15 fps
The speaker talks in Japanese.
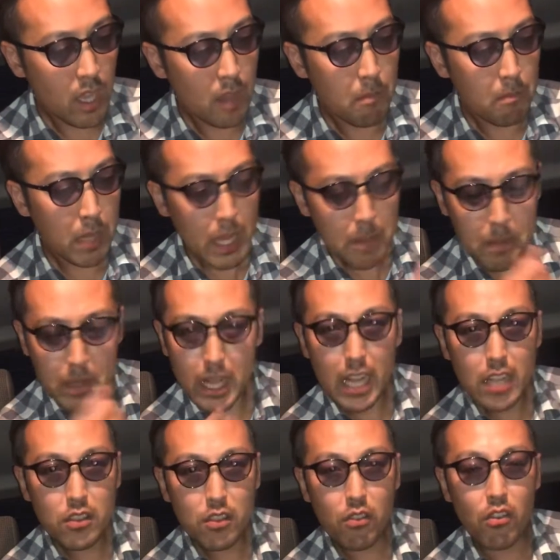
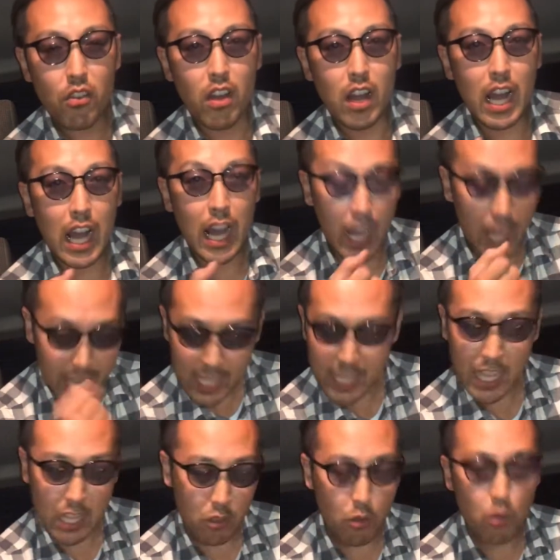パラパラっとこう、開け
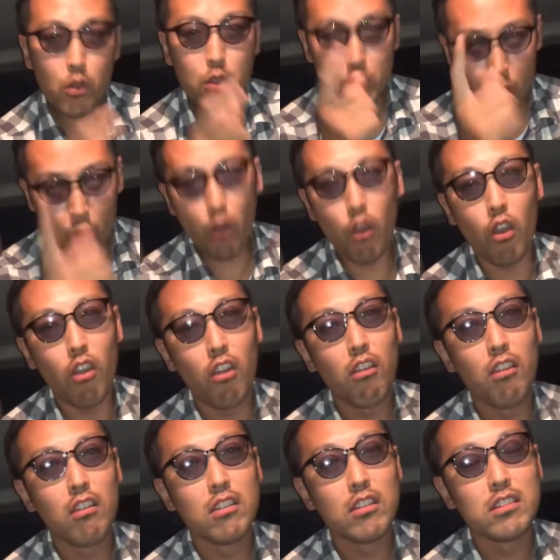たとこを今
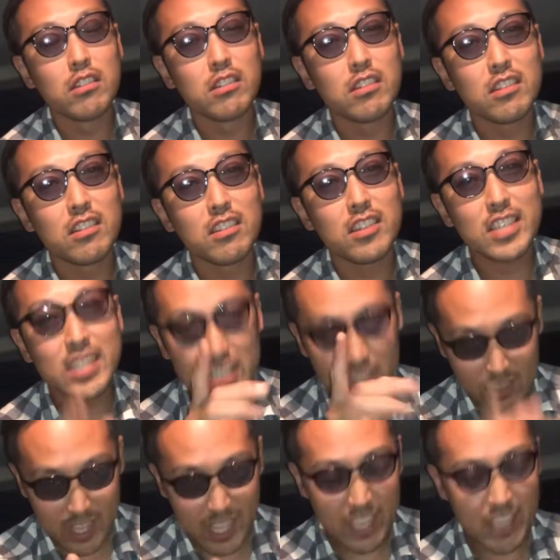日、一
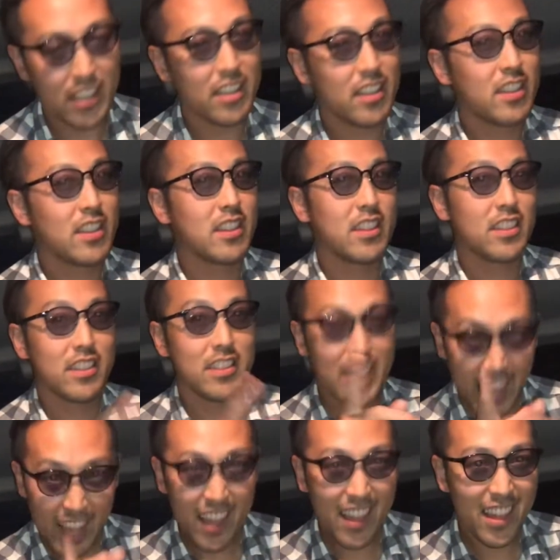緒に、
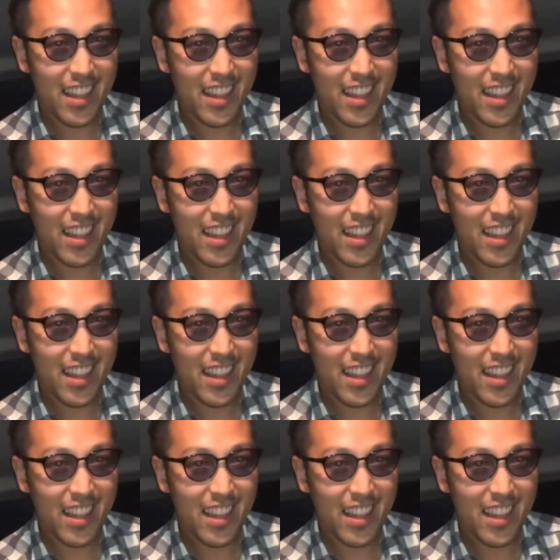ね。